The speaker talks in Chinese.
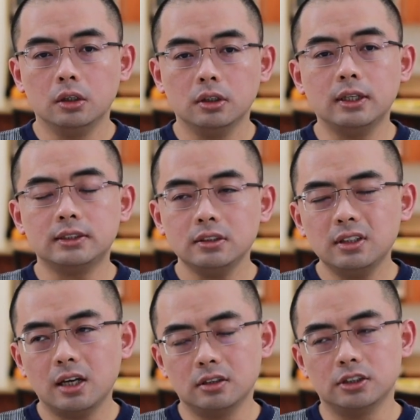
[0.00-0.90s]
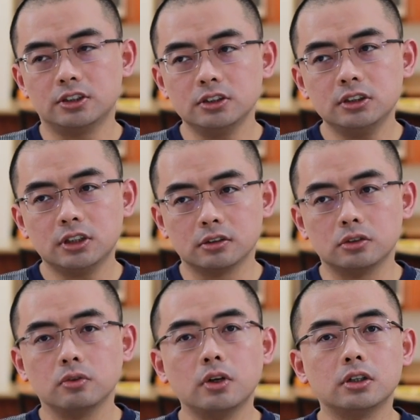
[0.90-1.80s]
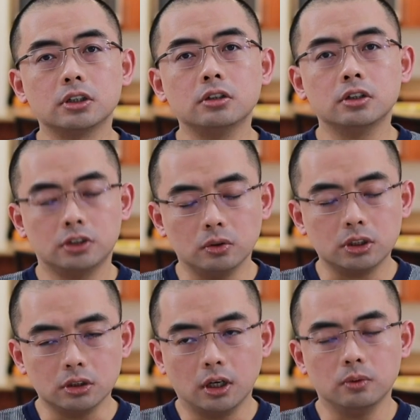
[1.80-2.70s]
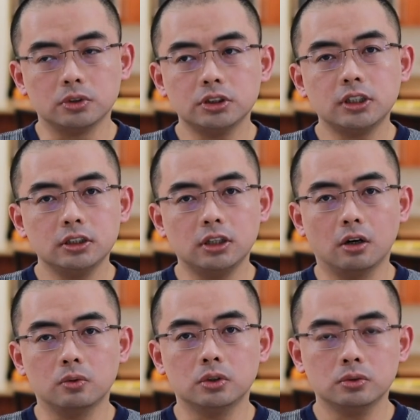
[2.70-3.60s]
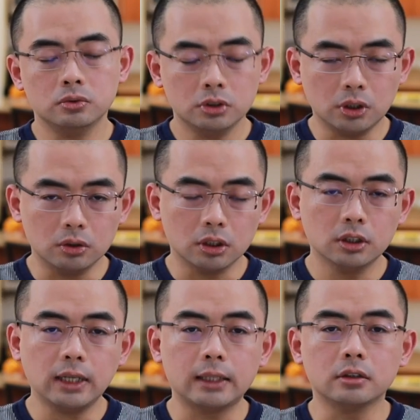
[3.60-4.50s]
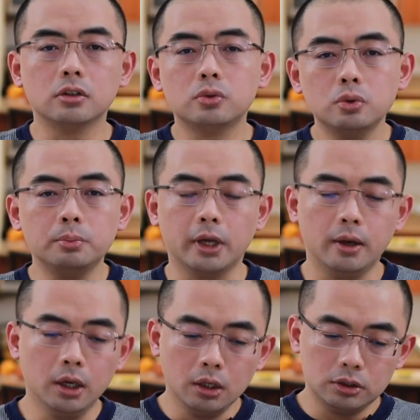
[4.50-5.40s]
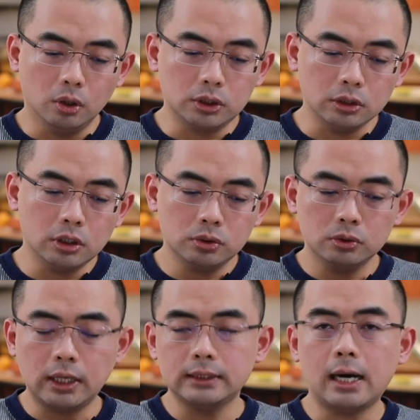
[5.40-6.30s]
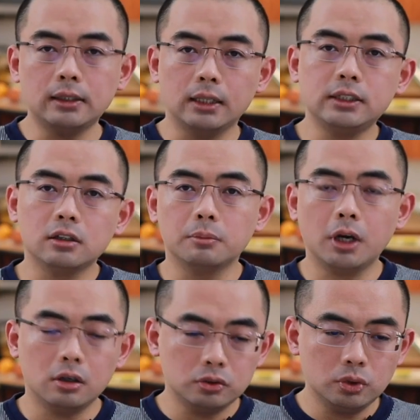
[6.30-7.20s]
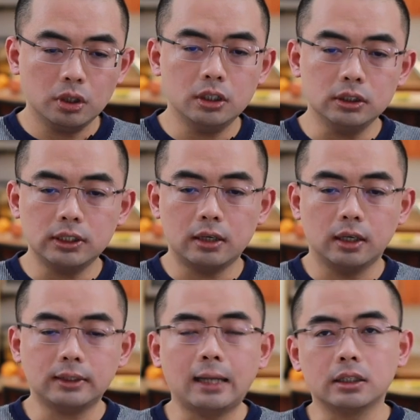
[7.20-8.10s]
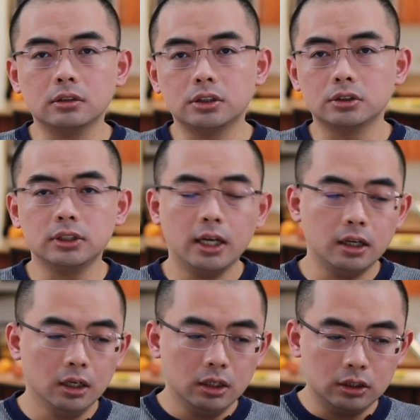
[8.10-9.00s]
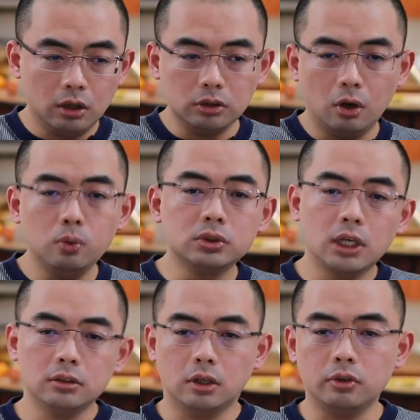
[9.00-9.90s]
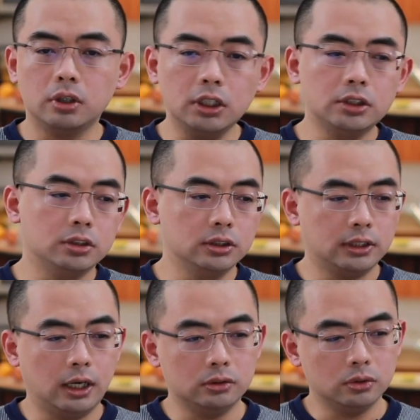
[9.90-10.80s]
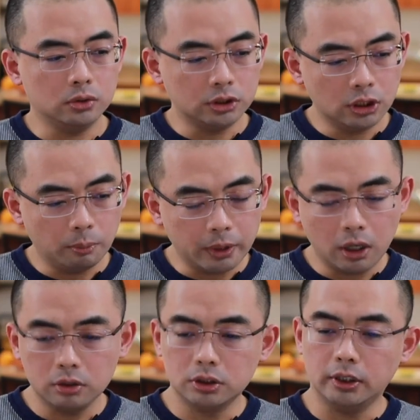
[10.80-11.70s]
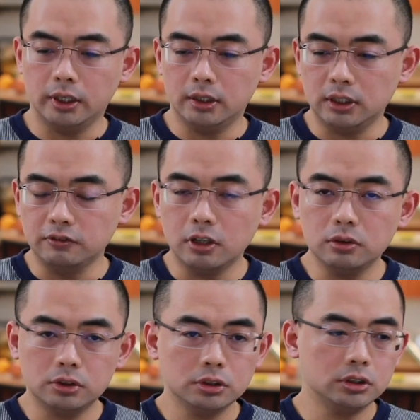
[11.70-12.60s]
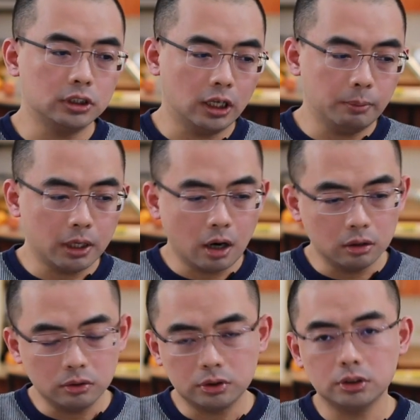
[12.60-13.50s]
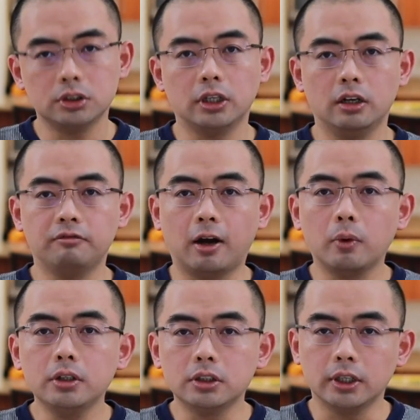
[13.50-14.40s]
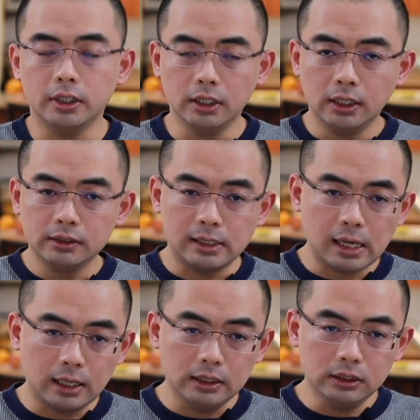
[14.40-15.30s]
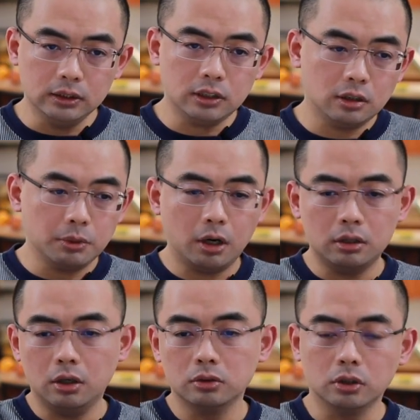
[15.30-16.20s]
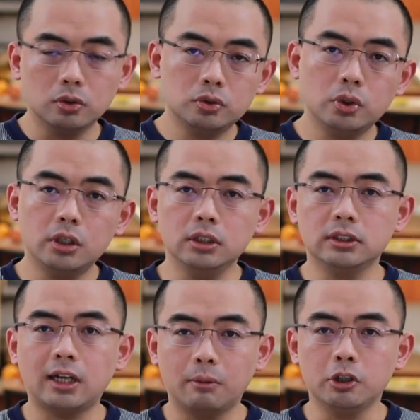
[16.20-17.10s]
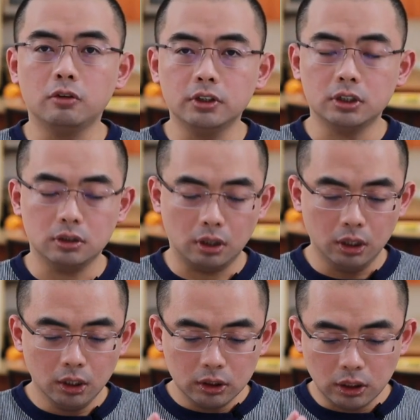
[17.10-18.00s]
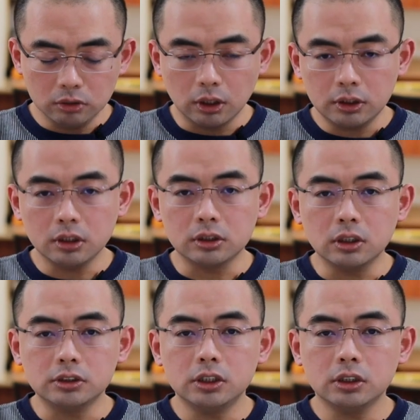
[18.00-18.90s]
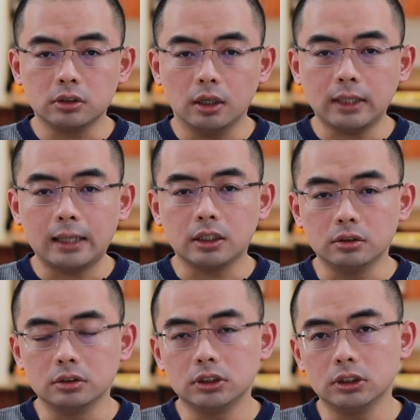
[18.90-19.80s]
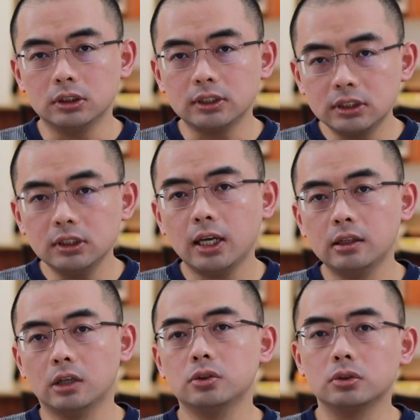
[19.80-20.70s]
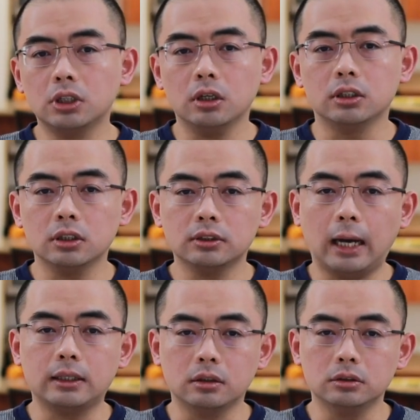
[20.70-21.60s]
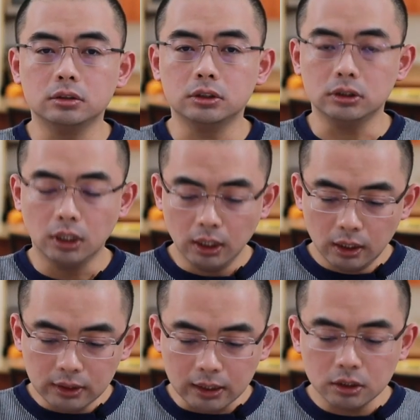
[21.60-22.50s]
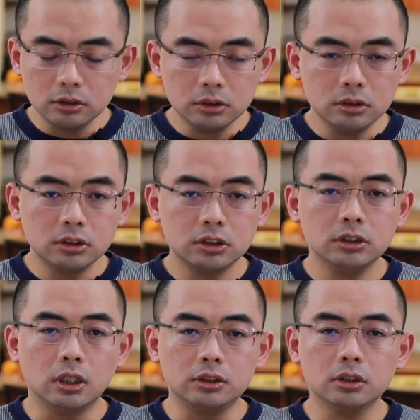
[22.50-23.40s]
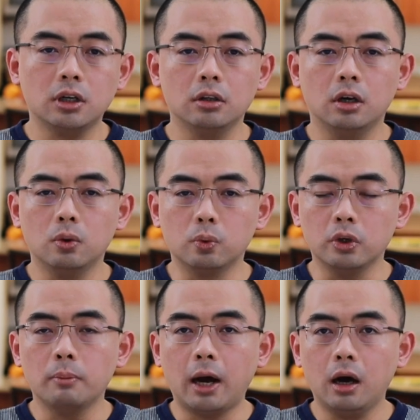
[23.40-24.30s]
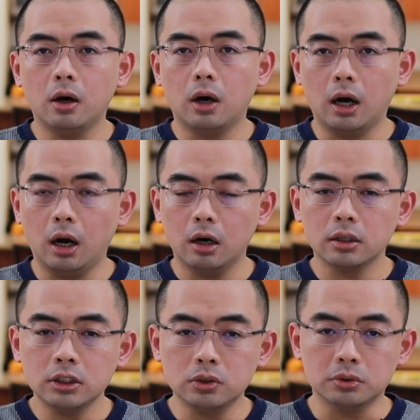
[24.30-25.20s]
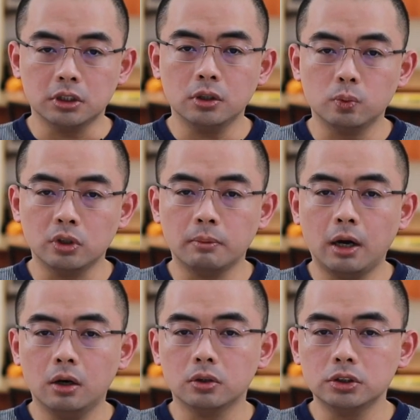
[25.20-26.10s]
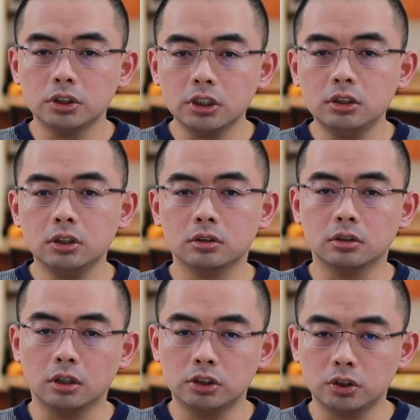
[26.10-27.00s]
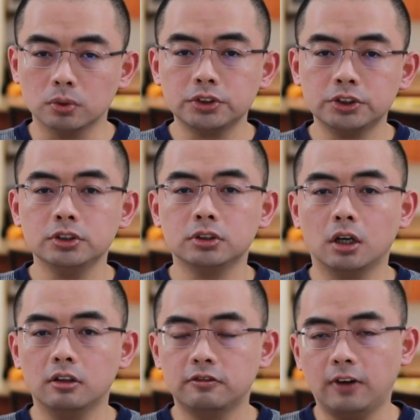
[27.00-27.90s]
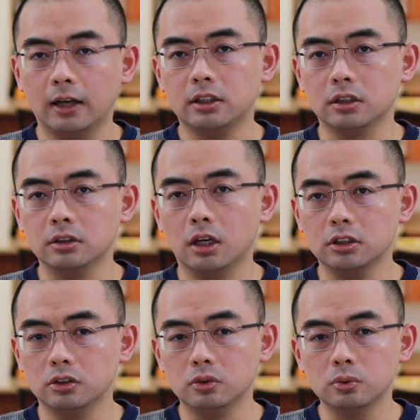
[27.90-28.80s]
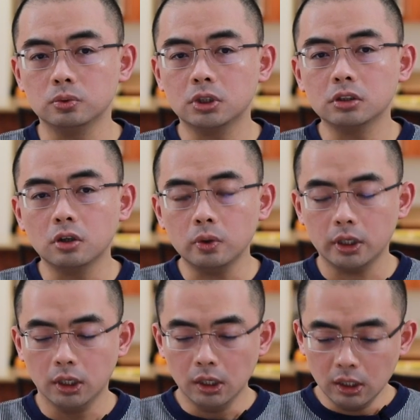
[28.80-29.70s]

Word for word: 那在今天呢，实际上呢，就算是一个小庭啊。我之前讲过，就是说小庭和大庭的区别。小庭呢，就是大家呢见个面，确认一下呢大庭的时间，然后呢互相呢算是认识一下，就是说知道被告是谁，检方律师是谁，被告的律师是谁，法官是谁，大家呢一起见个面，然后呢都确认一下没有问题了，然后呢定一个真正的大庭日期。那今天呢，就是定了一个大庭日期，大庭日期呢定到了五月八号啊，二零。一九年的五月八号是真正的呢首次的法庭的引渡听证会。